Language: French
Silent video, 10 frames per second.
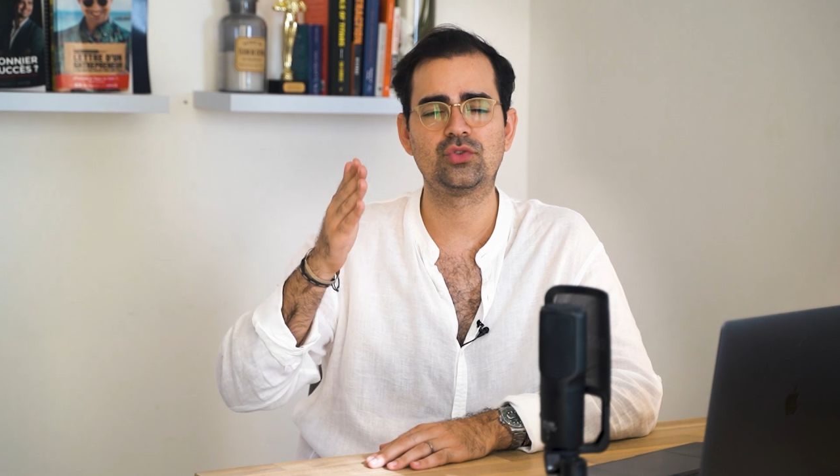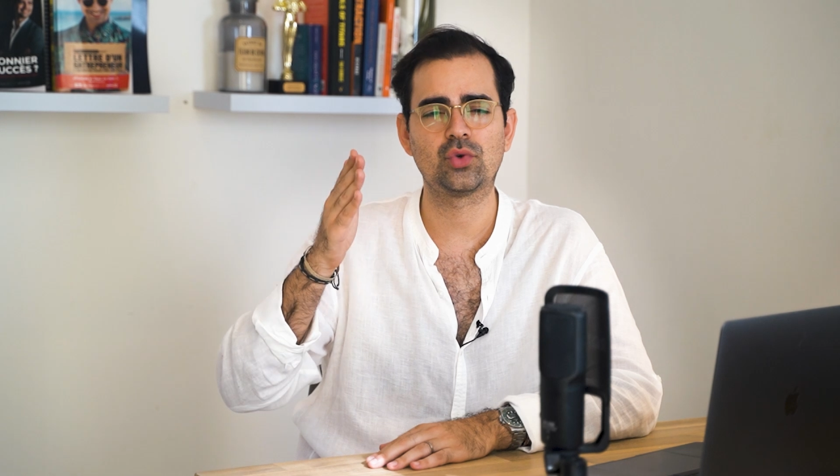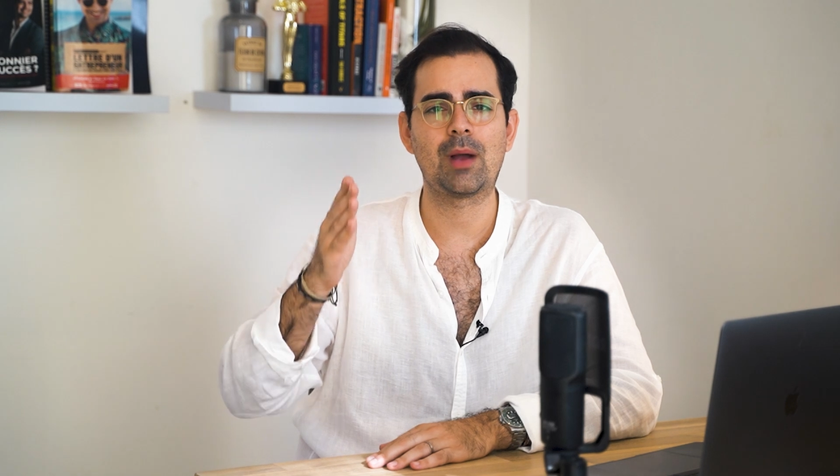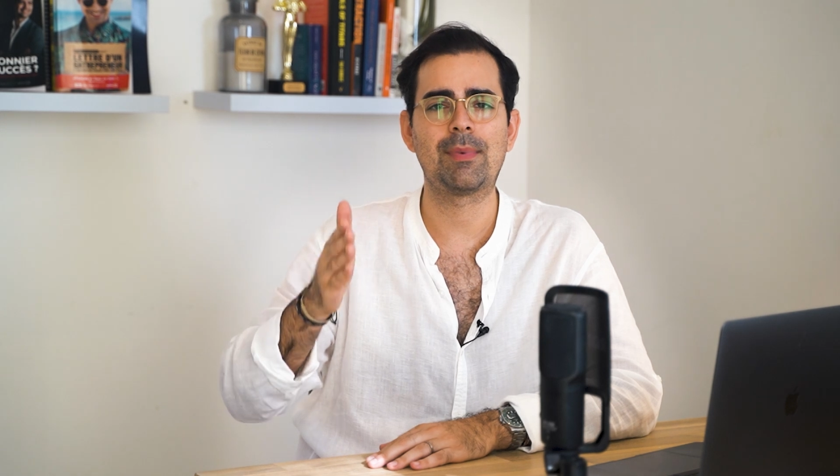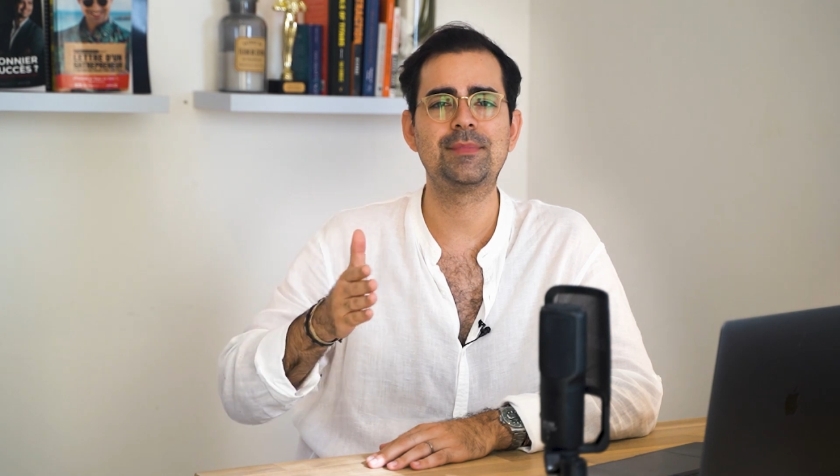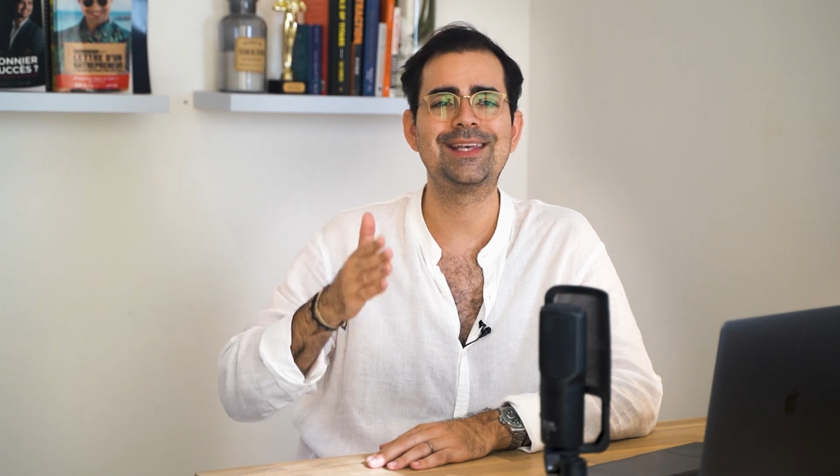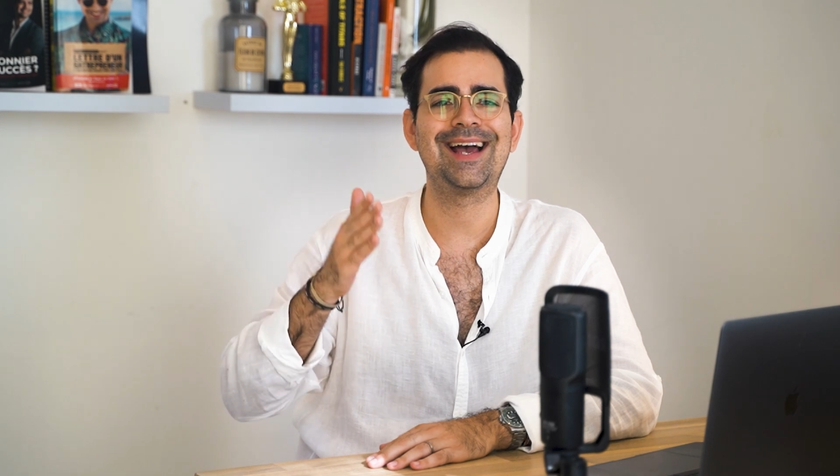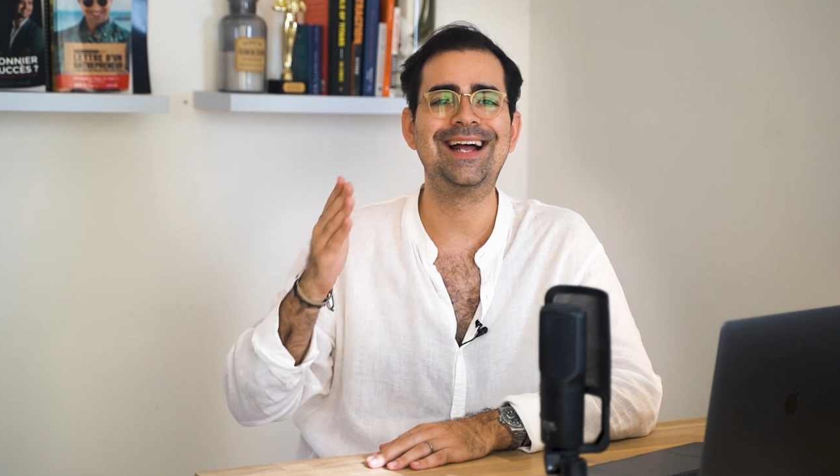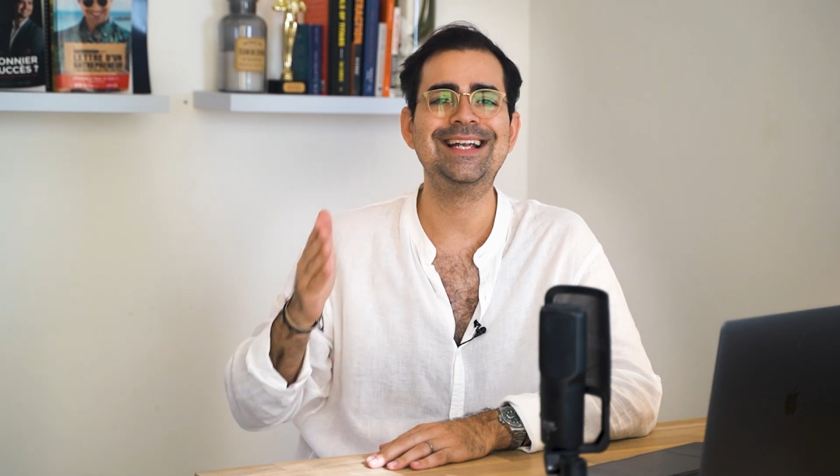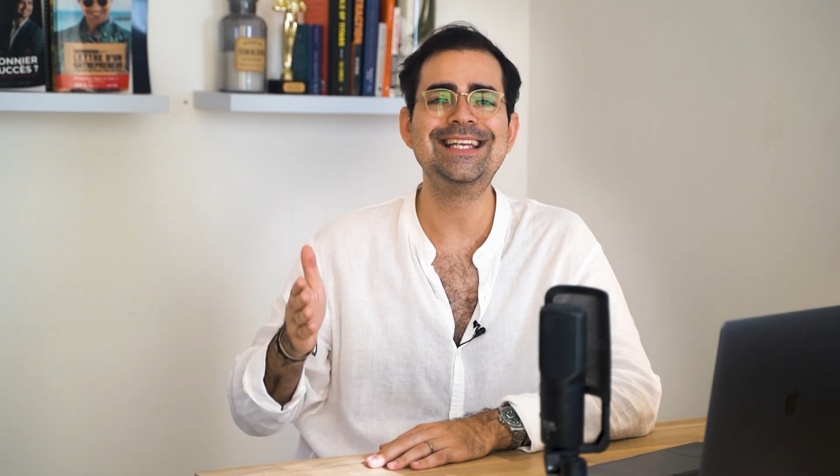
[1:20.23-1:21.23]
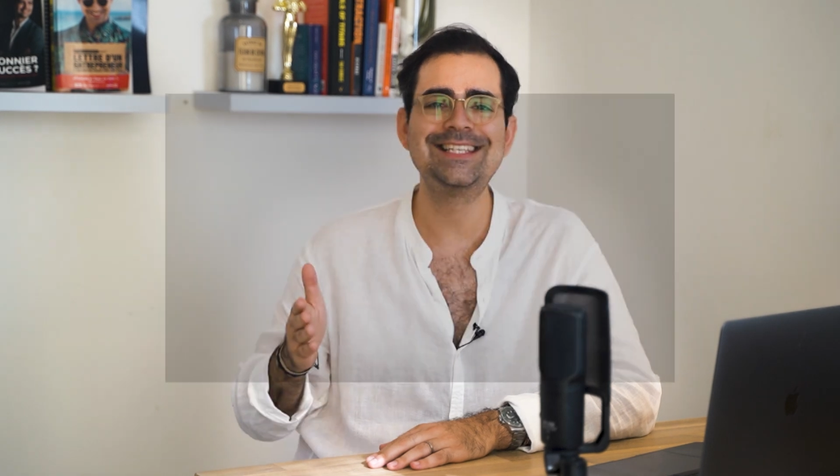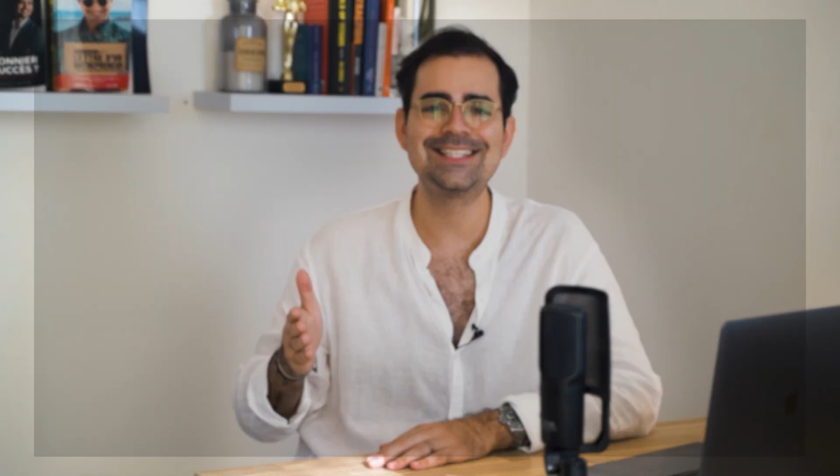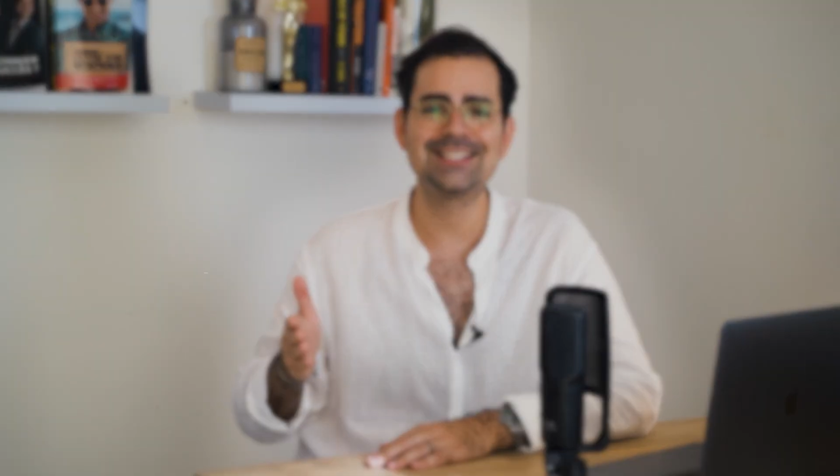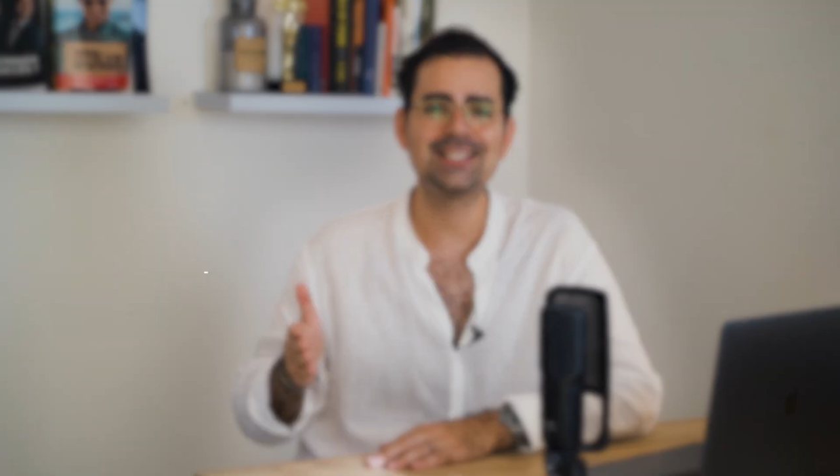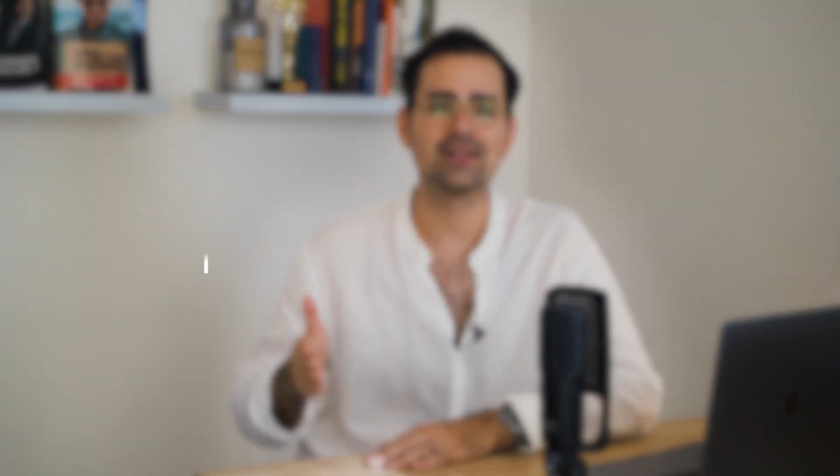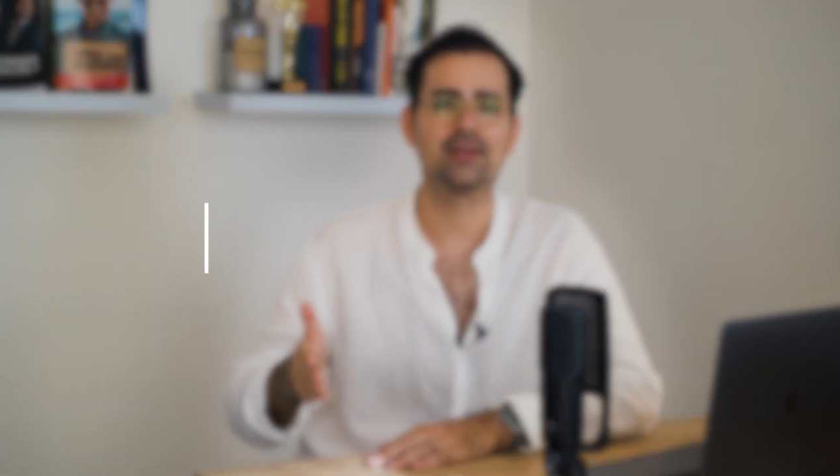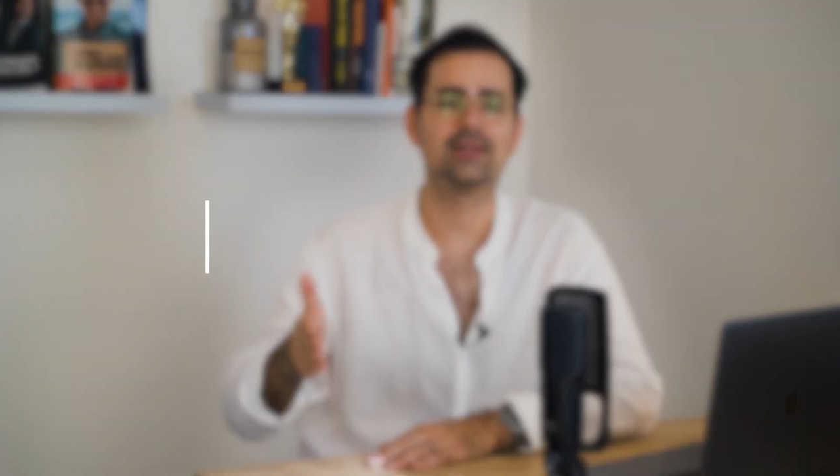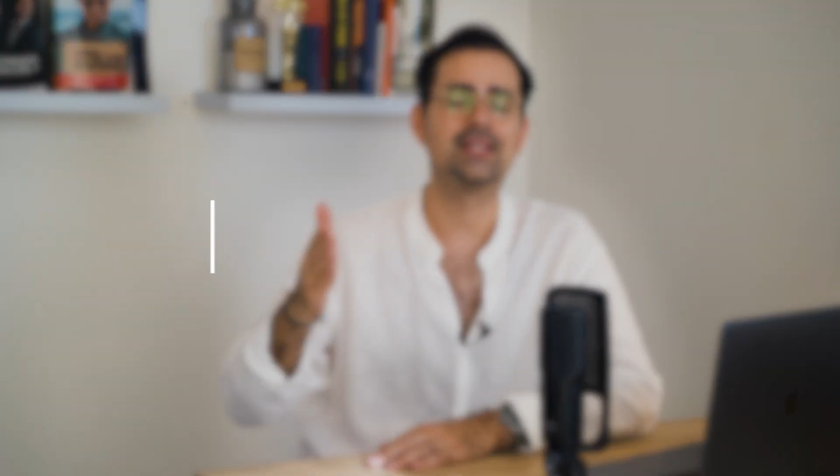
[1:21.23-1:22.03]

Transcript: sur un papier un listing